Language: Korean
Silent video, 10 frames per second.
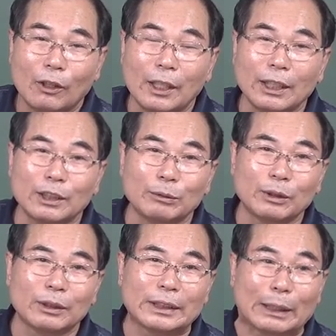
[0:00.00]
허한
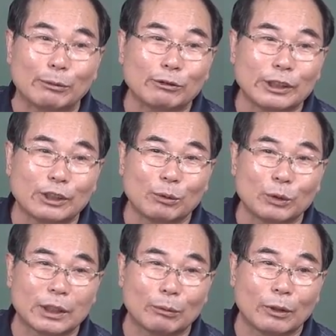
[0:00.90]
놈은 잡을 수 있어
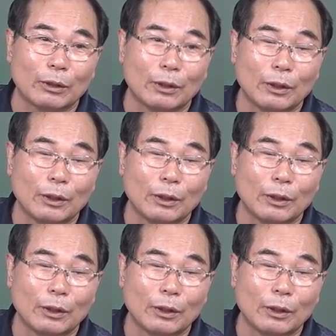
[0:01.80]
못 잡어?